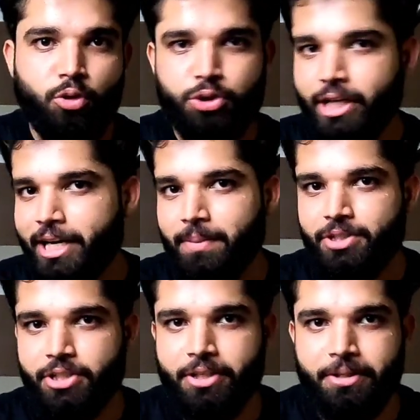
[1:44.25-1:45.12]
दो चार ही
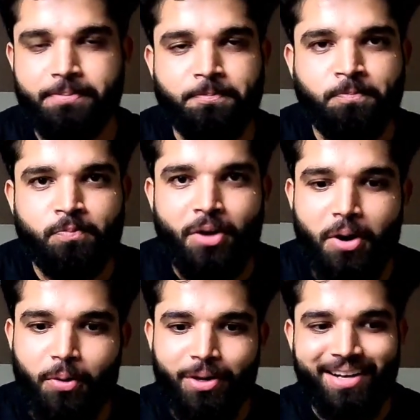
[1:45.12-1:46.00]
बचेंगे
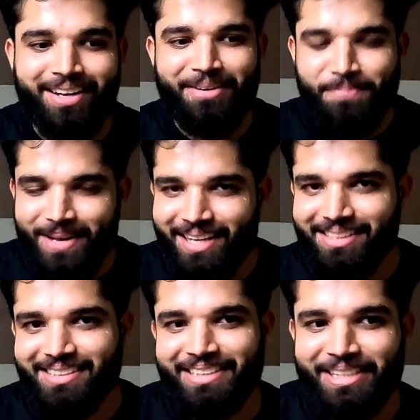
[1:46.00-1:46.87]
और अगर मेरे
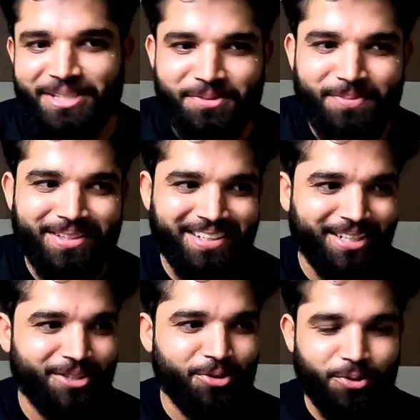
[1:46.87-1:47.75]
जैसी किस्मत
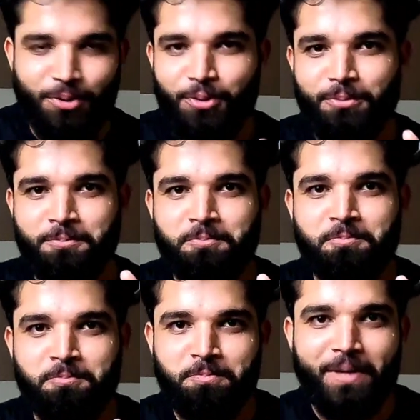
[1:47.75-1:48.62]
रही तो
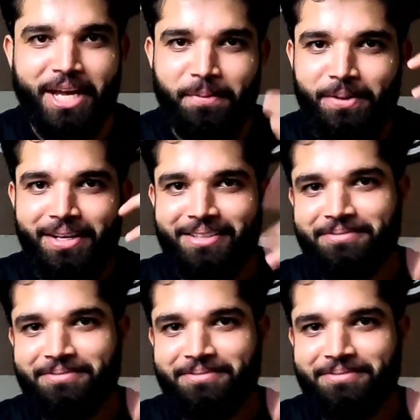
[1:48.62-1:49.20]
एक भी